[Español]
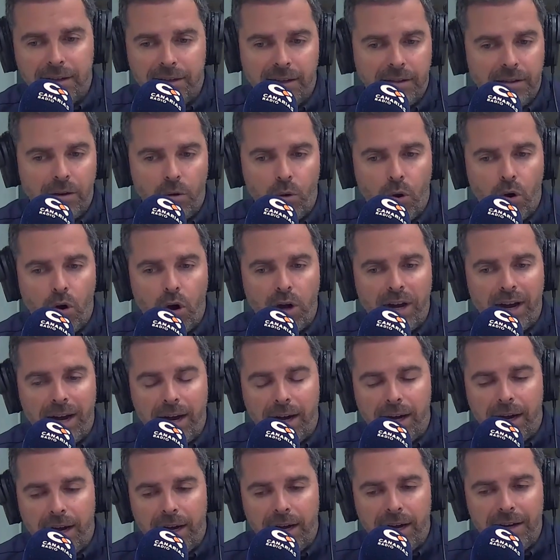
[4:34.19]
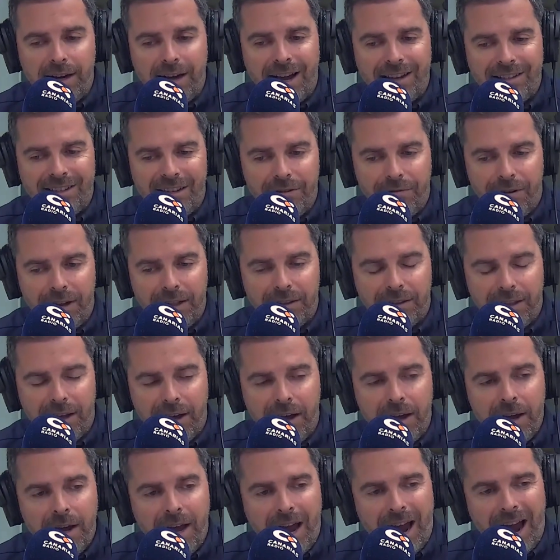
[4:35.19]
Desde luego en Gran Canaria hace
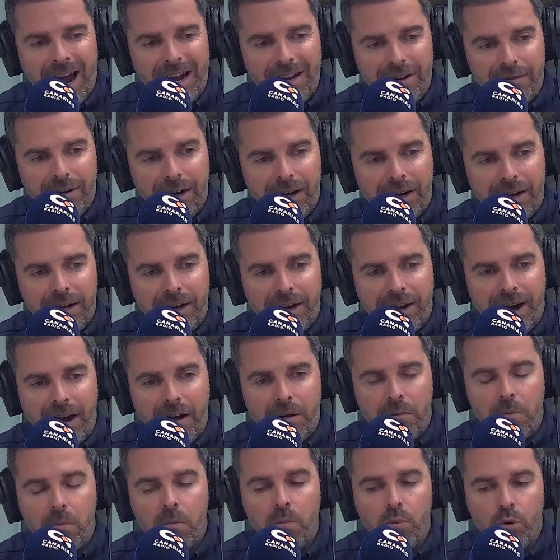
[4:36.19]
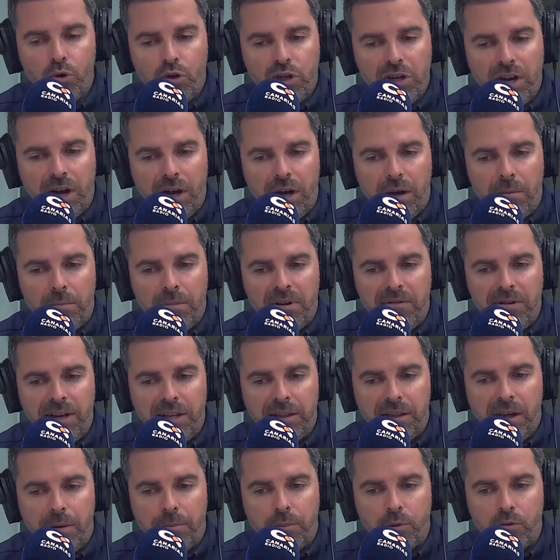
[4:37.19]
falta a nivel general mucha
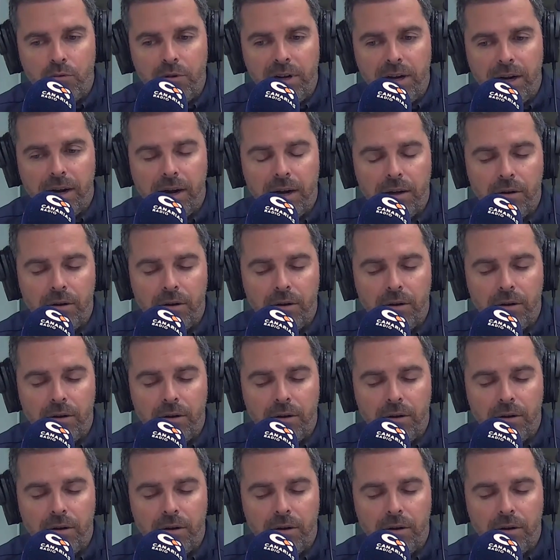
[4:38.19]
vivienda pública.